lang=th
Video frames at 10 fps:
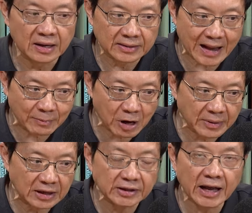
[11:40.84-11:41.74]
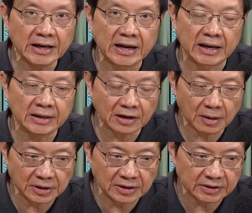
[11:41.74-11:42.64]
น้ำเข้าไปลึกแค่ไหน แล้วเข้าไป
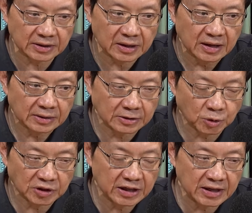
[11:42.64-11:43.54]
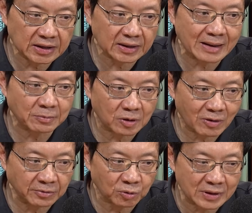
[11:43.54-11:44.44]
ลึกถึงจุดนี้นะครับความ
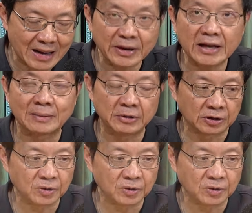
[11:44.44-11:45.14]
สูงน้ำแค่ไหนเป็นต้